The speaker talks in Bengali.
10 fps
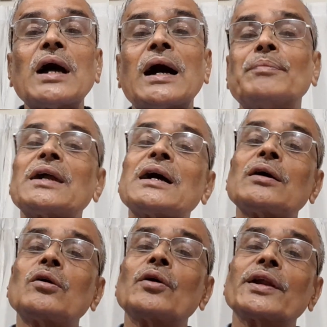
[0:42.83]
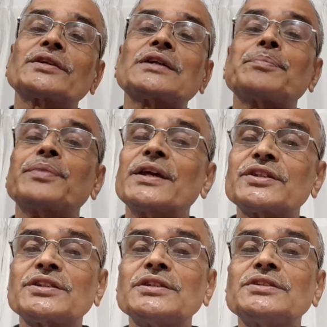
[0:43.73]
আমরা অনেকটা
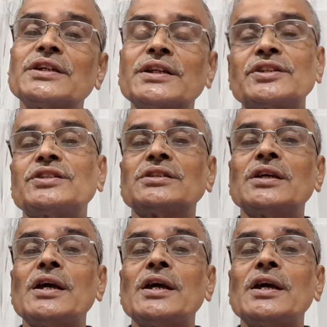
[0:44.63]
পেয়েছি জেনেছি